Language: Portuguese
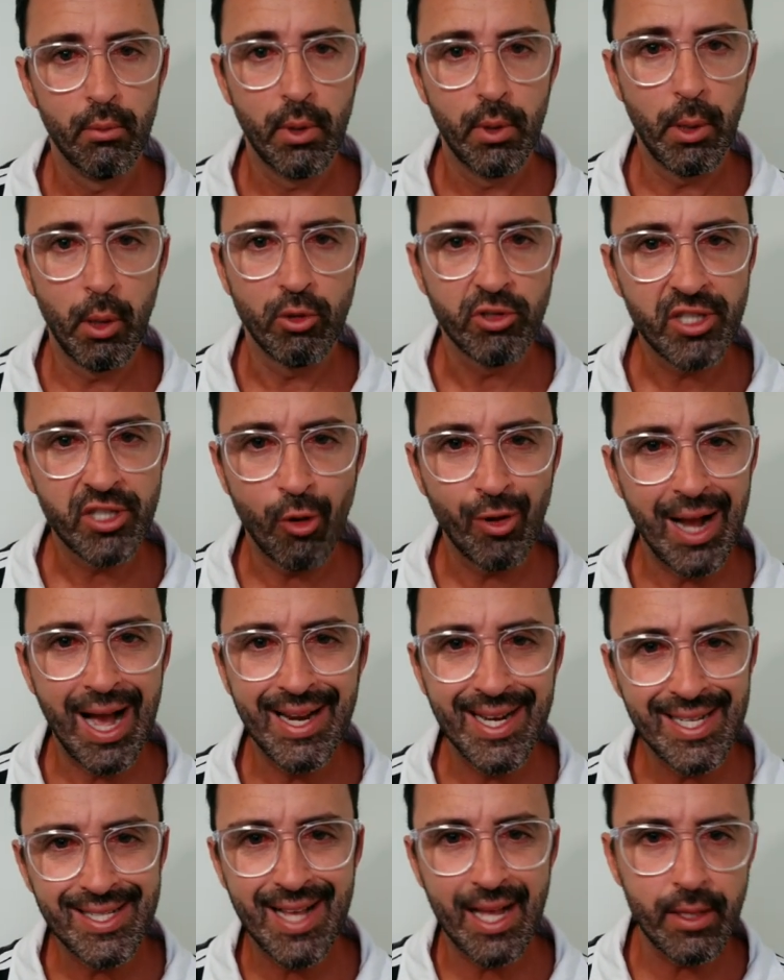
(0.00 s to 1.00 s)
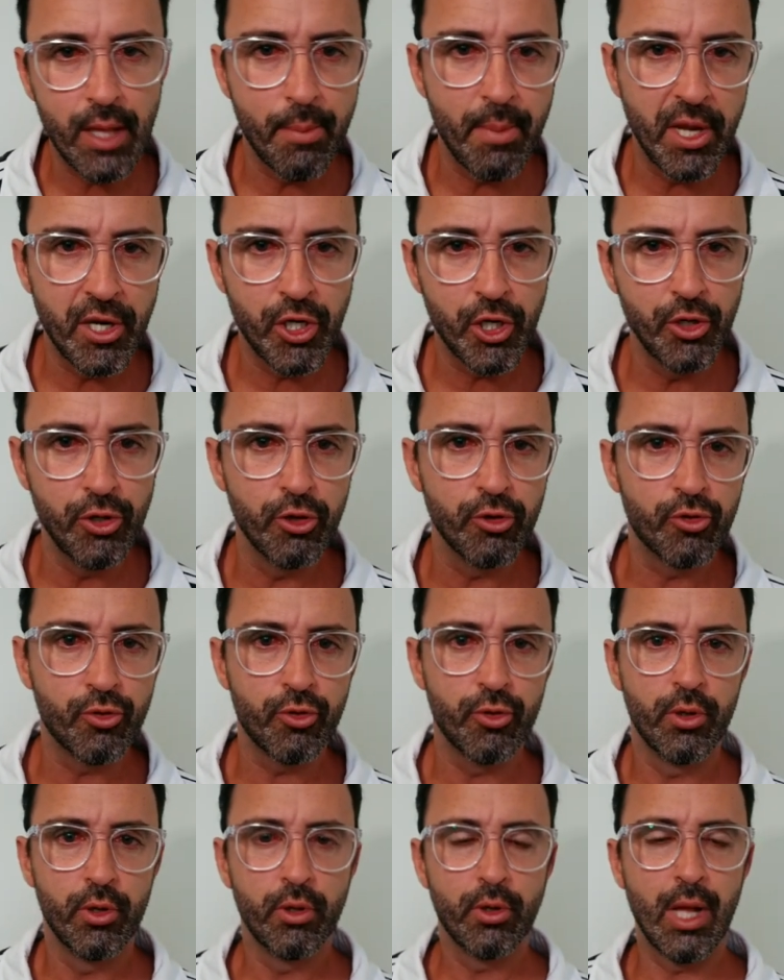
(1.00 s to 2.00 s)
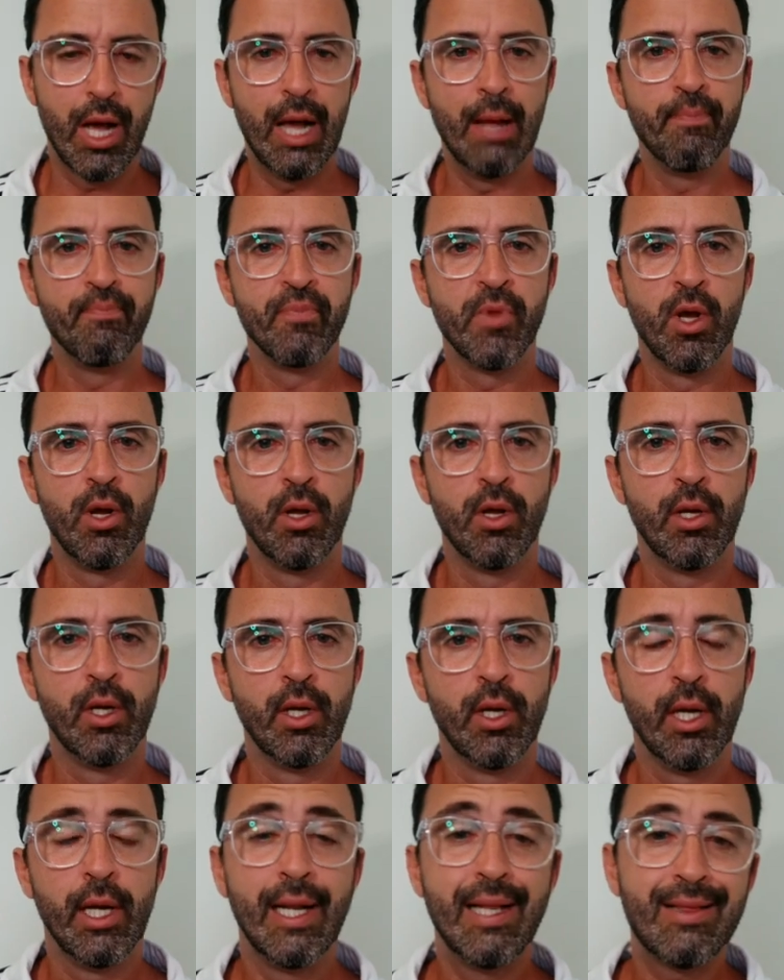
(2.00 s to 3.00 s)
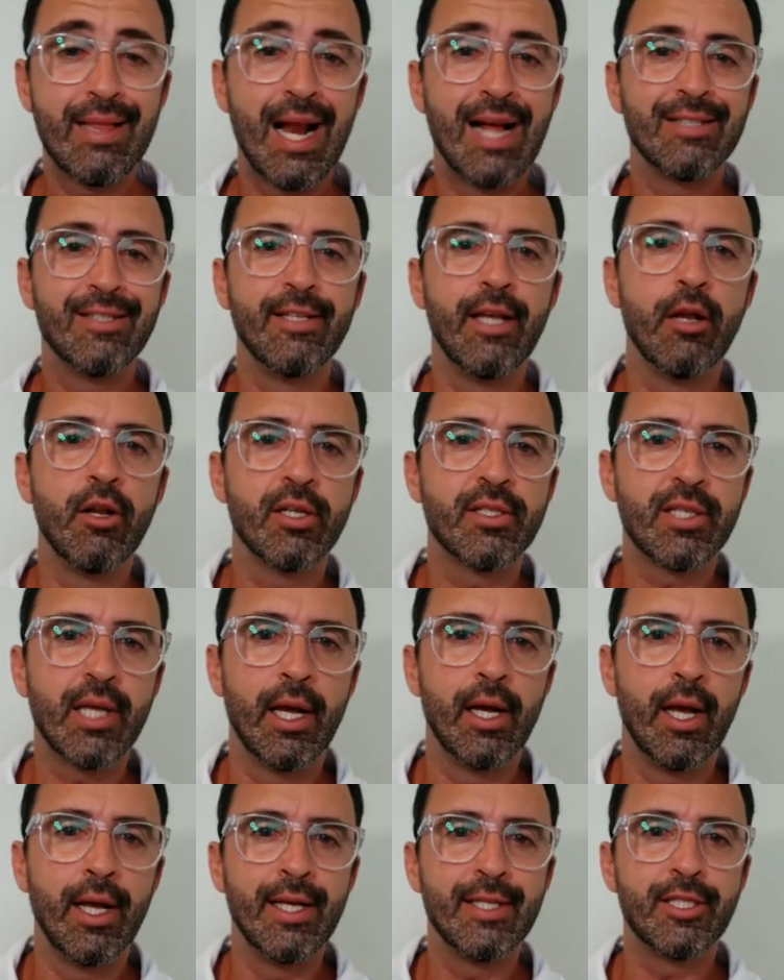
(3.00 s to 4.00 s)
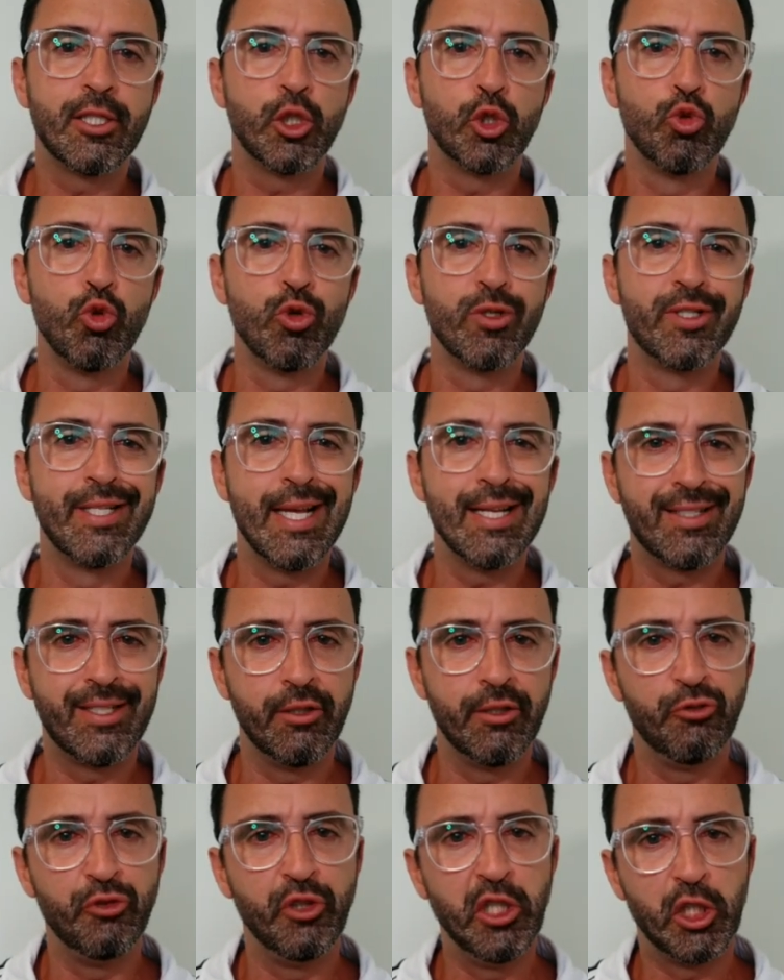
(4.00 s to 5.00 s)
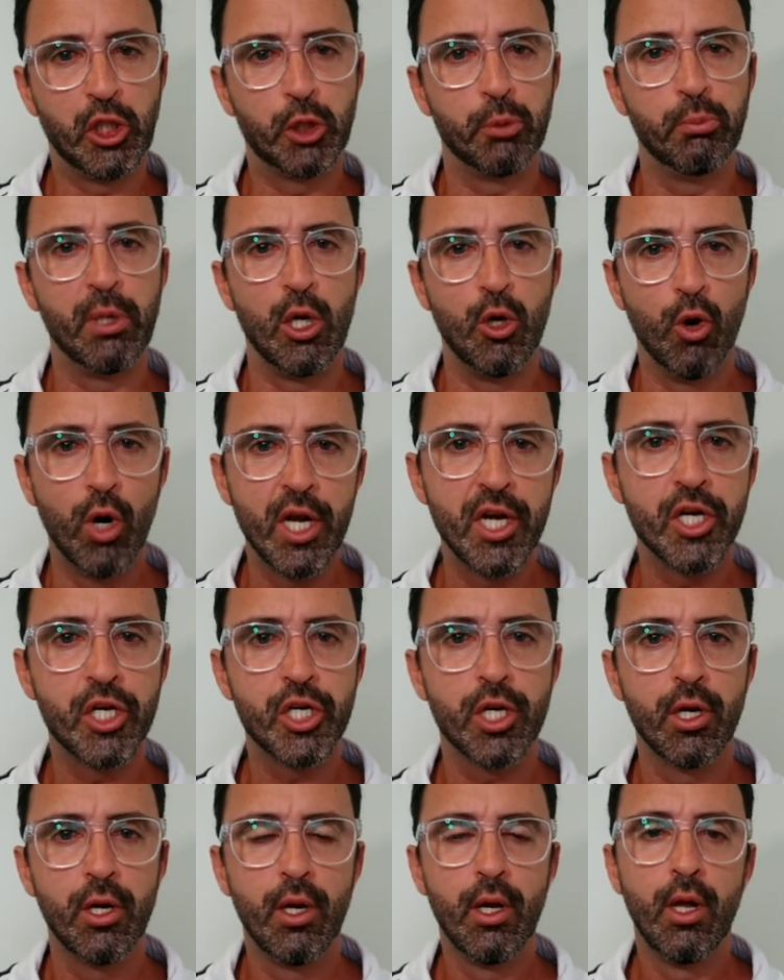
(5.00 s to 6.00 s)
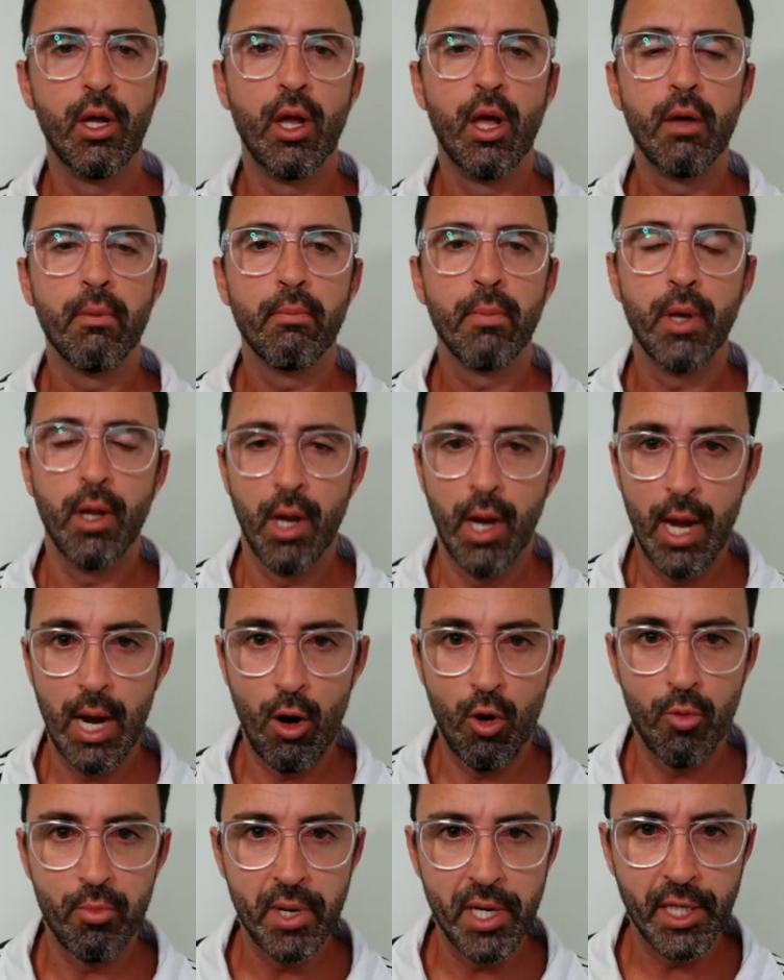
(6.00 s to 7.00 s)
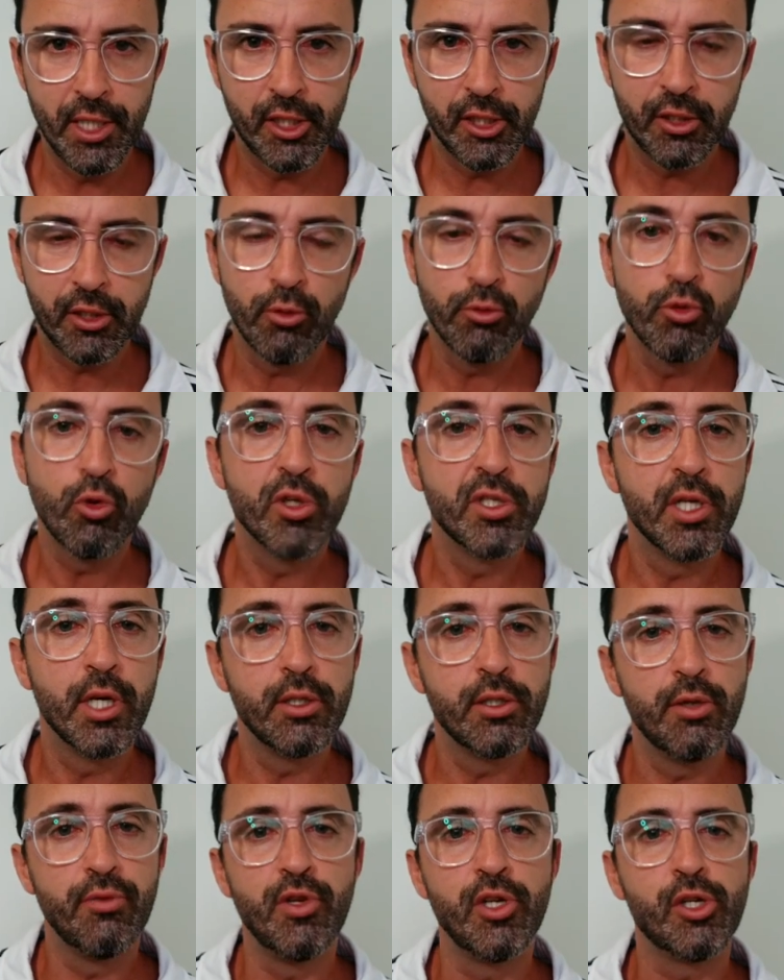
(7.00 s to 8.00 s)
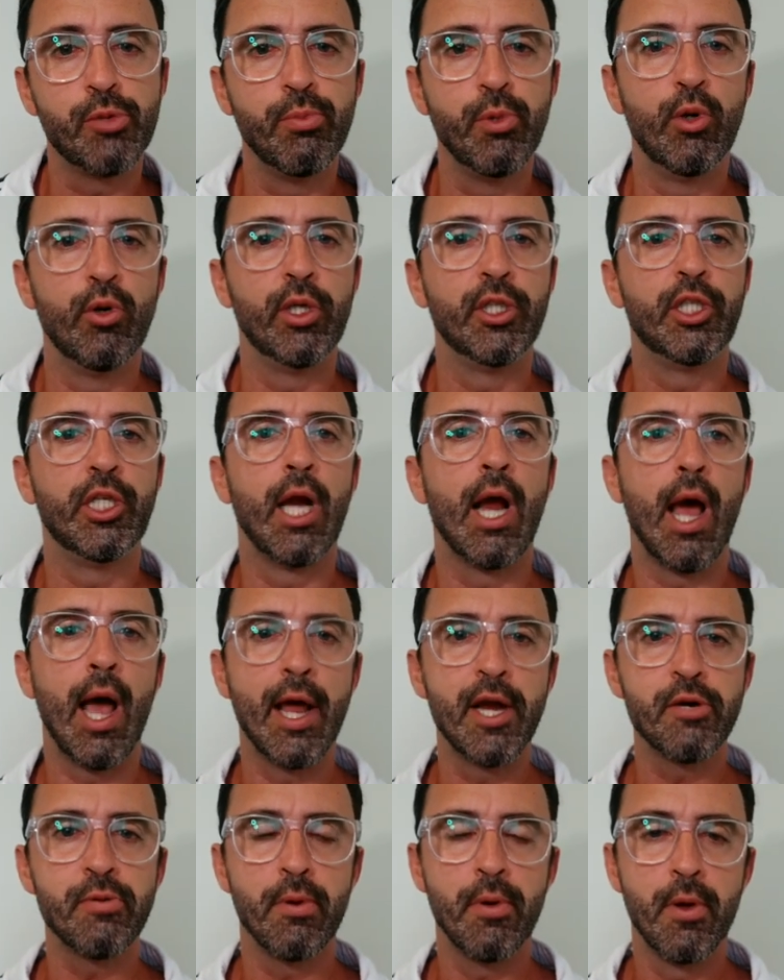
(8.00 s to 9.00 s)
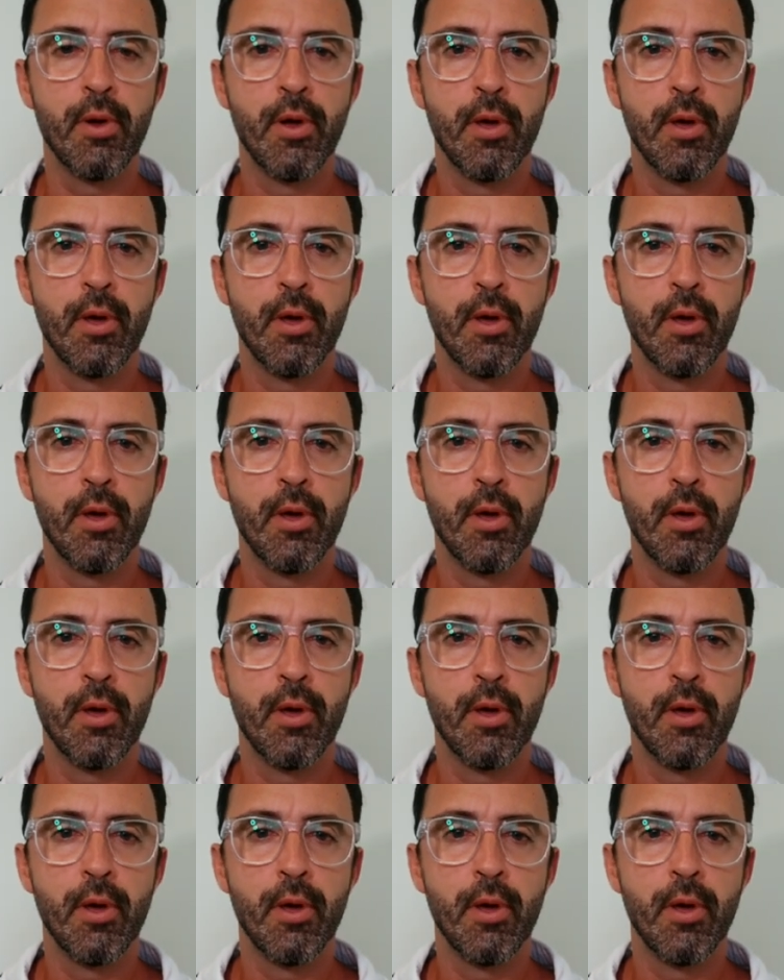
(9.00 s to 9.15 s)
irmão, Salgado é exatamente isso, tá? E trazendo essa, esses 220 milhões, realmente são 220 milhões de reais